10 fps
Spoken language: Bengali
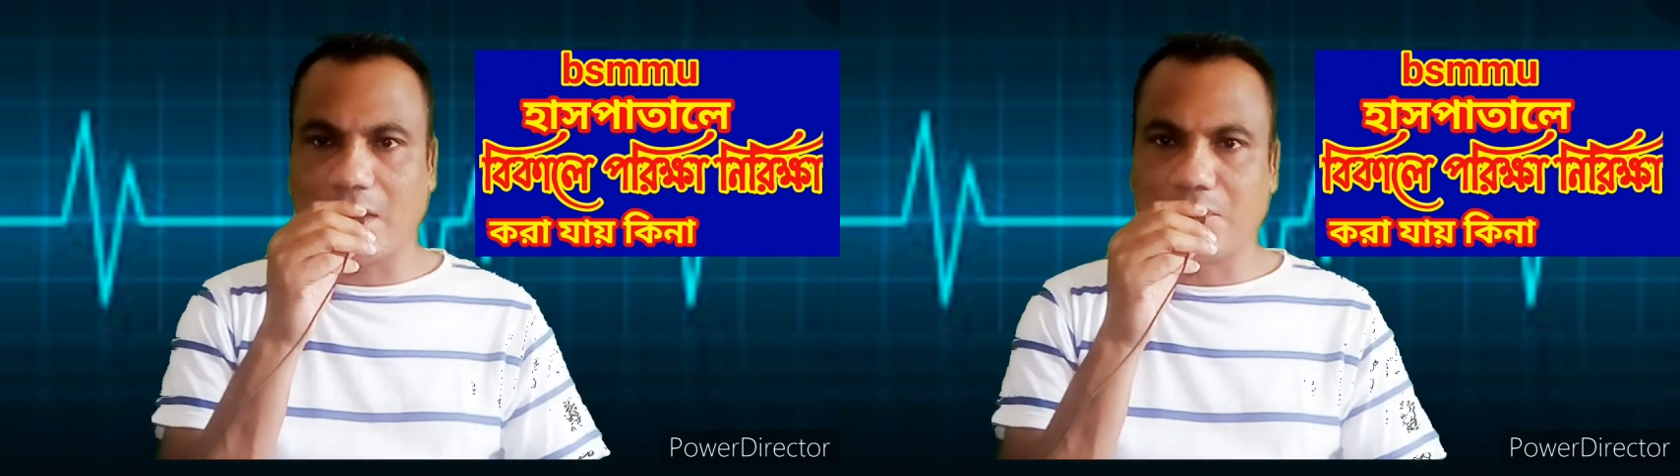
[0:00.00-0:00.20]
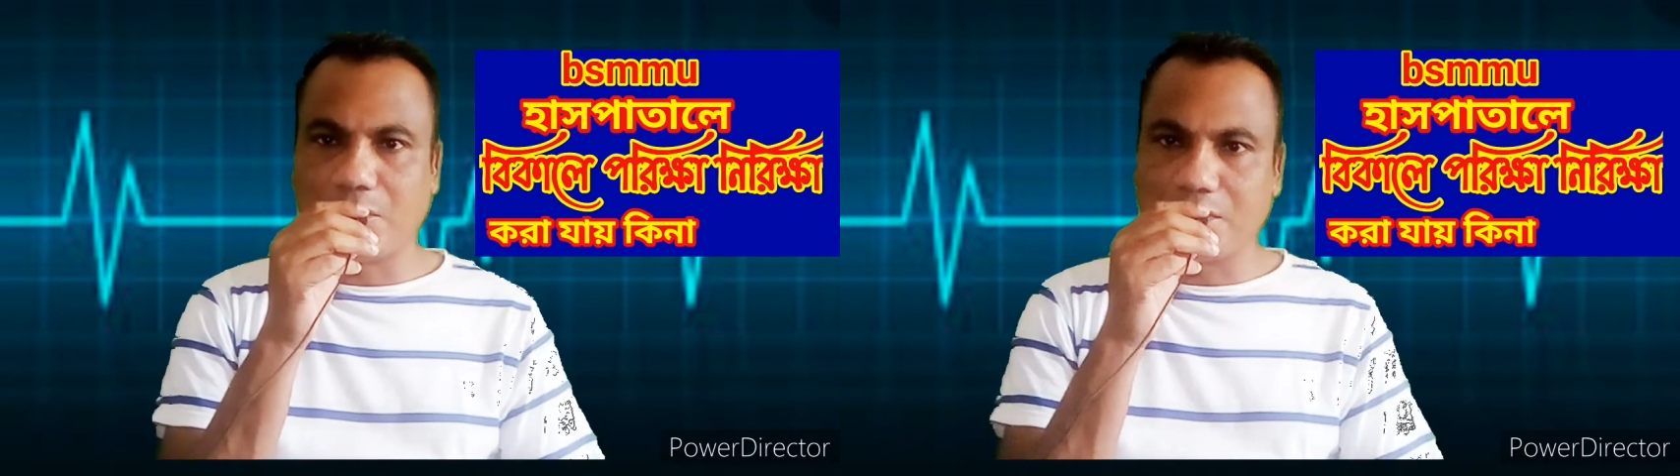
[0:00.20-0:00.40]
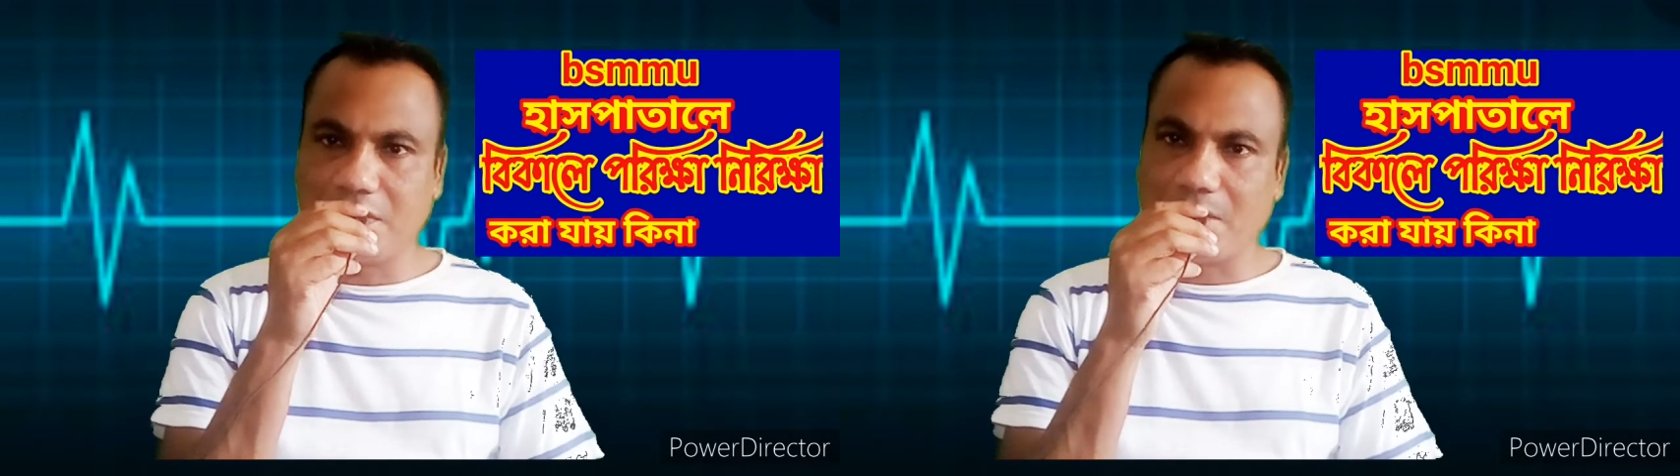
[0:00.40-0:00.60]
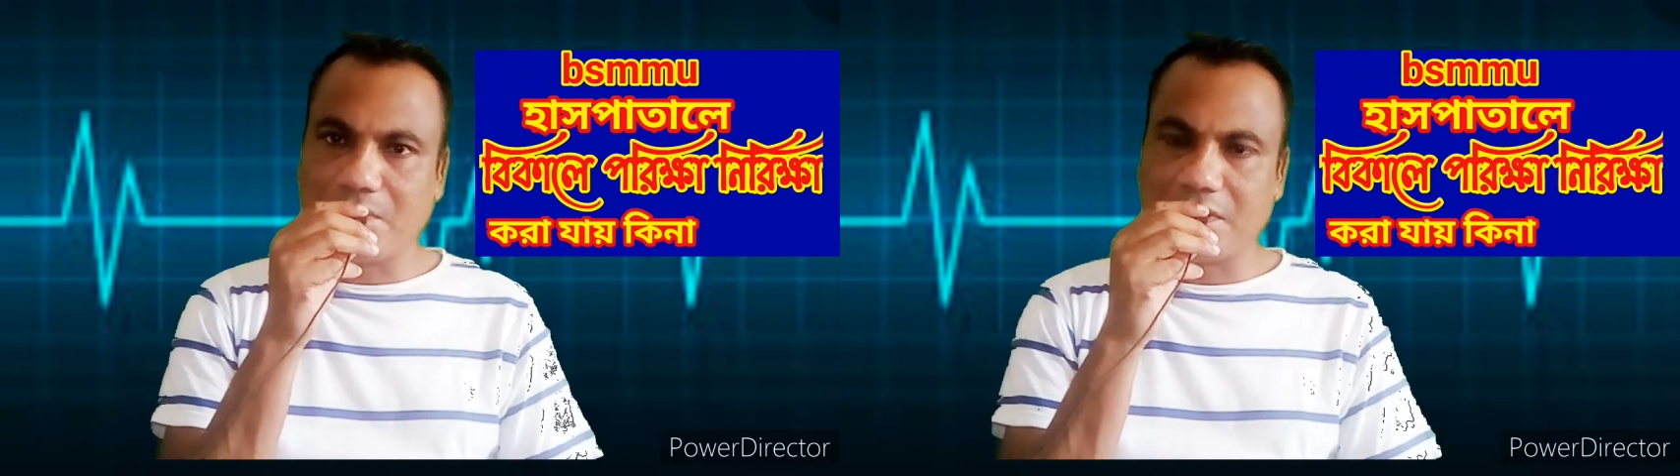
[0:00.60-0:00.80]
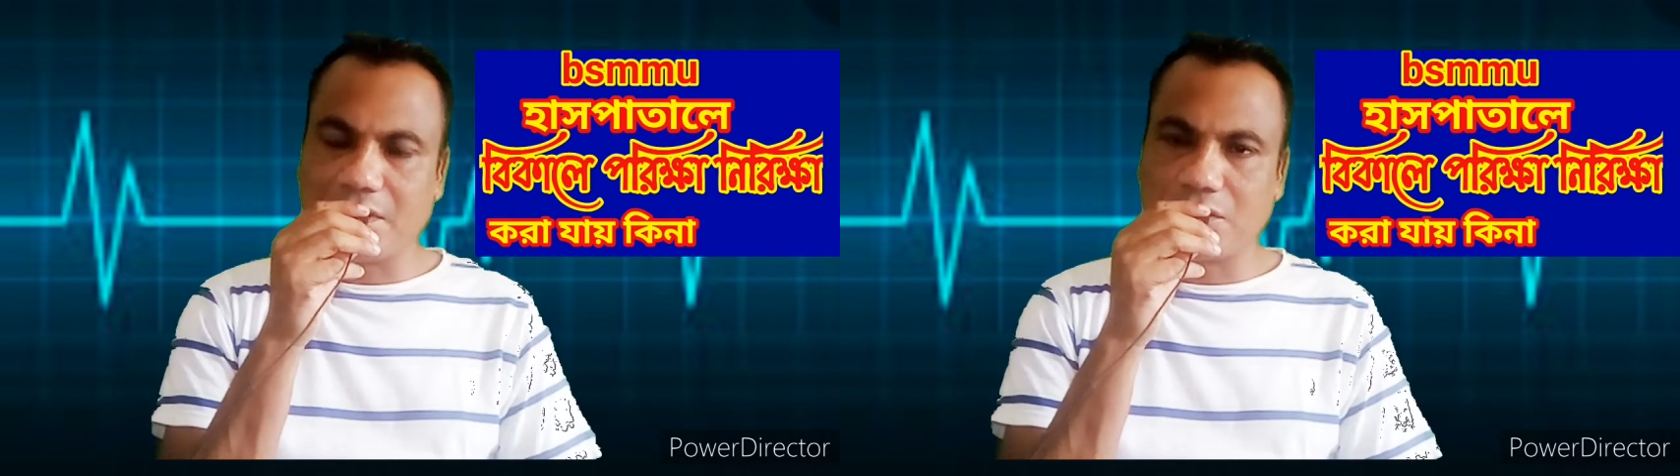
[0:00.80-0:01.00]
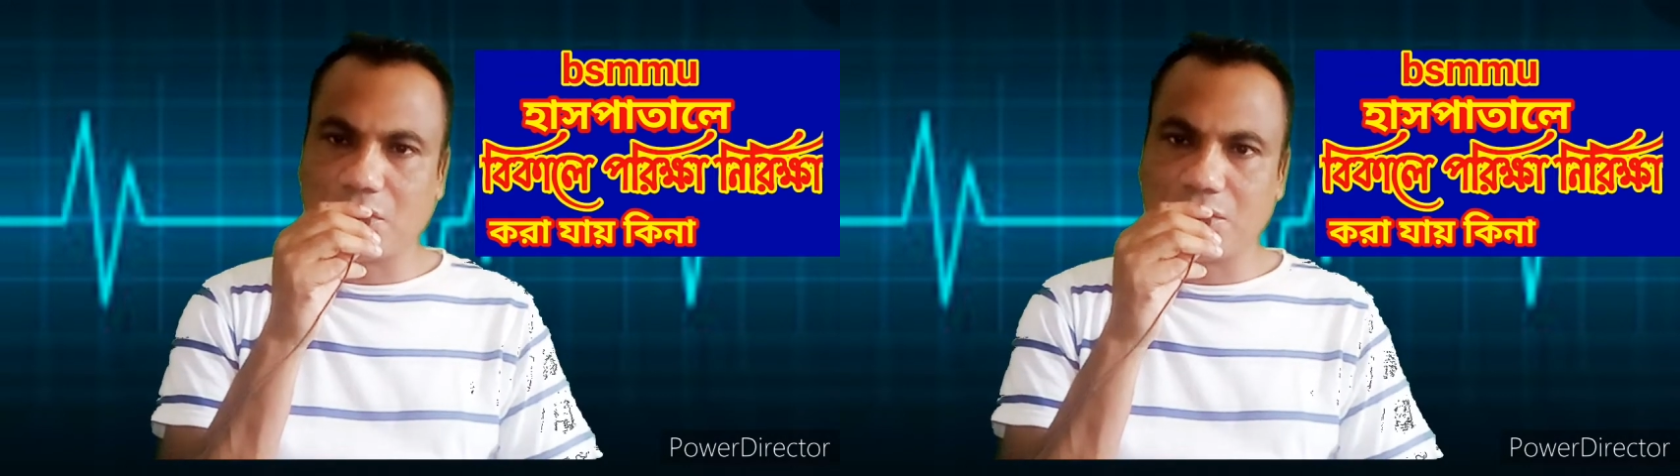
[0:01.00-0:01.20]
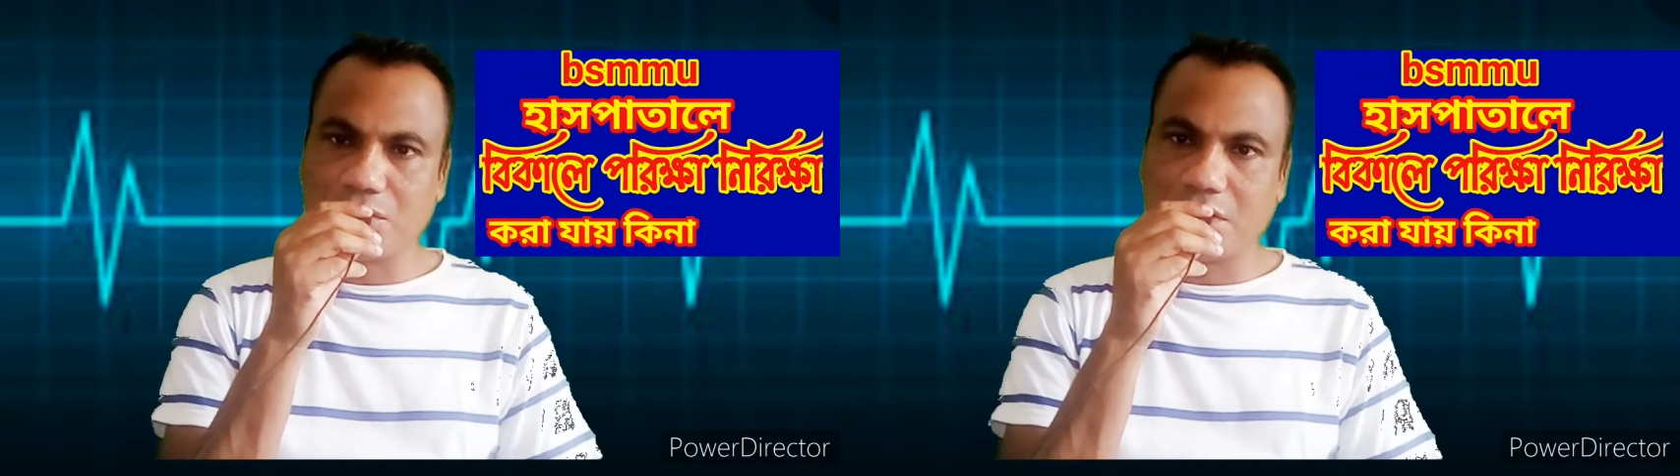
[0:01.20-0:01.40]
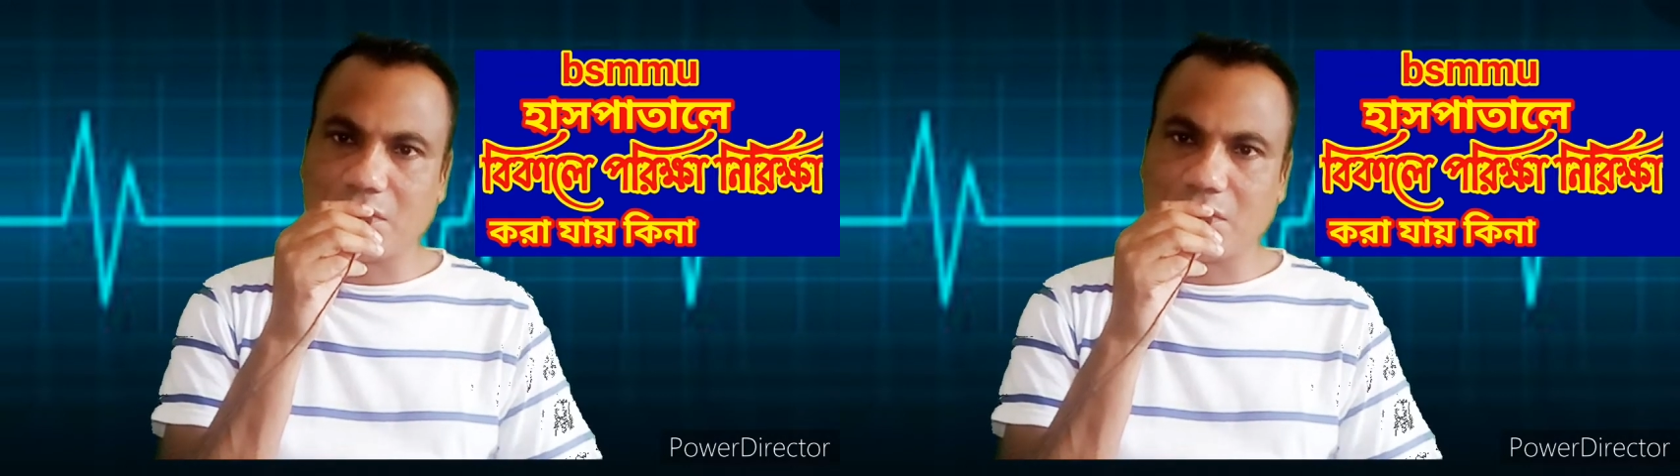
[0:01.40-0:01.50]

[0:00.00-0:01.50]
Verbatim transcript: আপলোড দিয়ে আপনাদের সহযোগিতা